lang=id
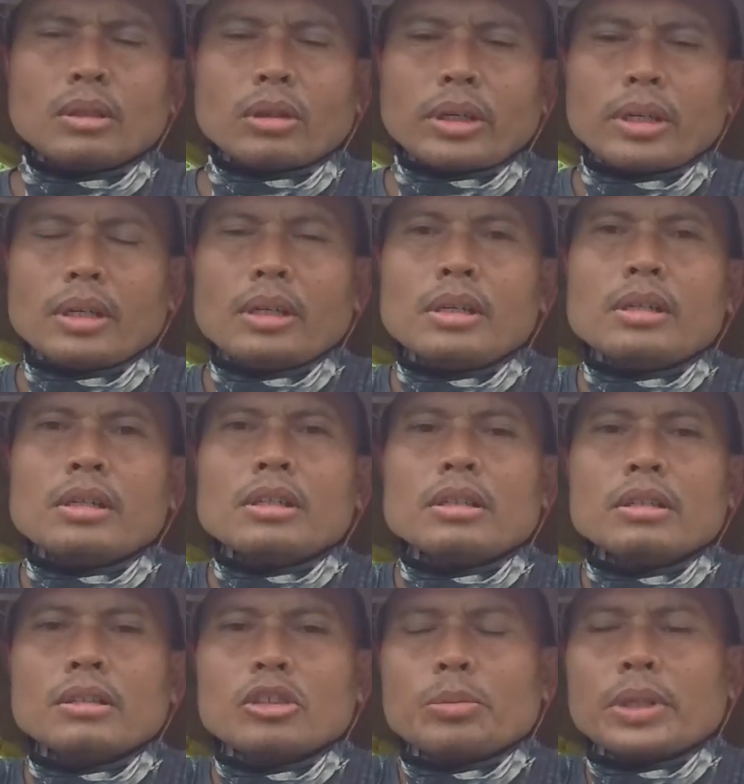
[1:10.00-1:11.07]
oke okay,
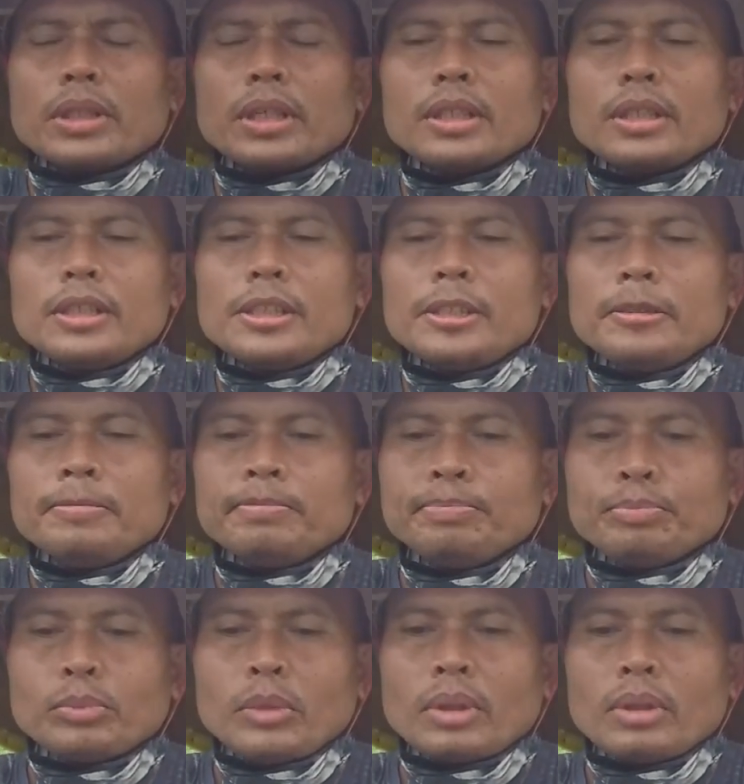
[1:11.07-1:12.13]
sobat tani
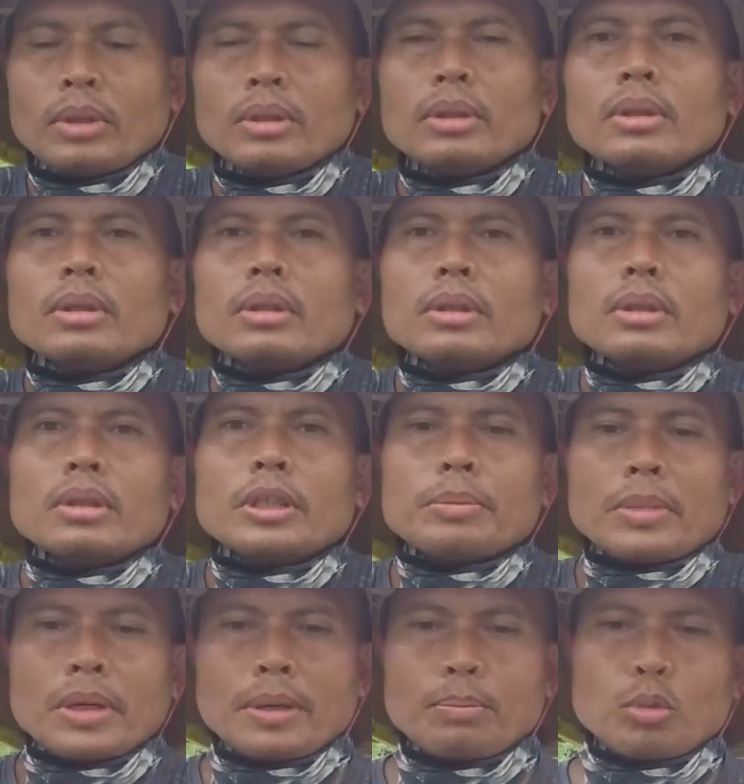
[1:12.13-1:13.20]

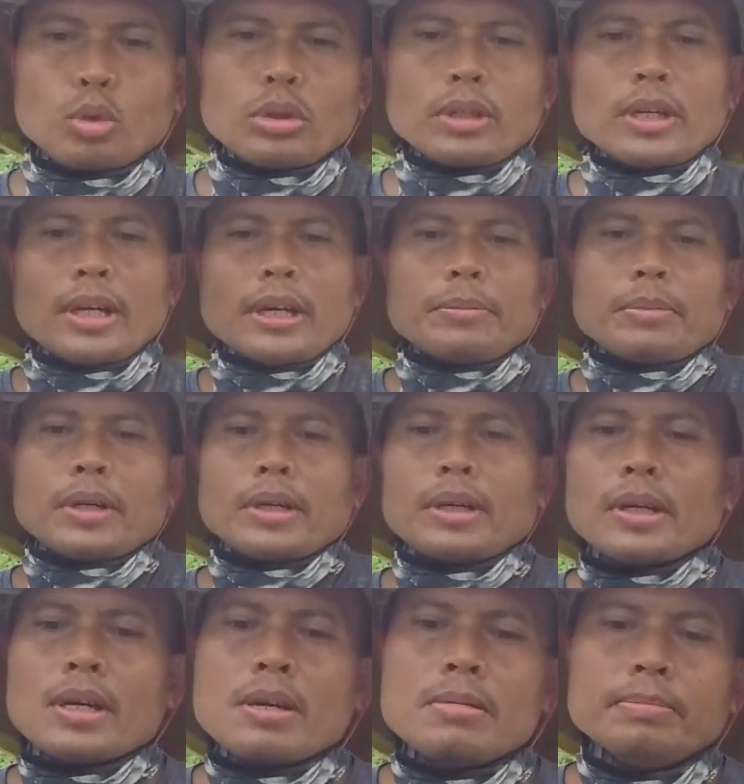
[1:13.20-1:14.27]
dimanapun kalian
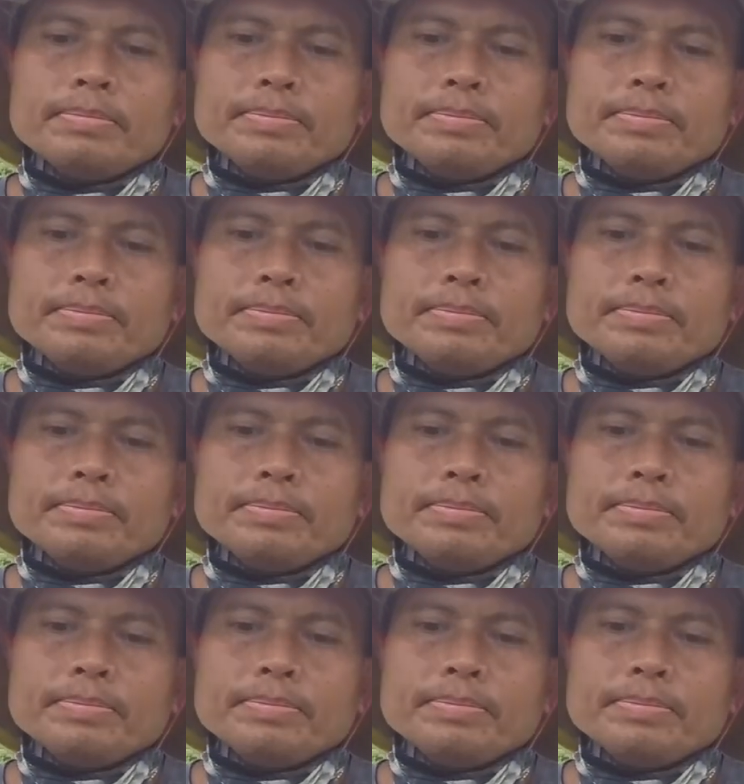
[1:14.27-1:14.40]
berada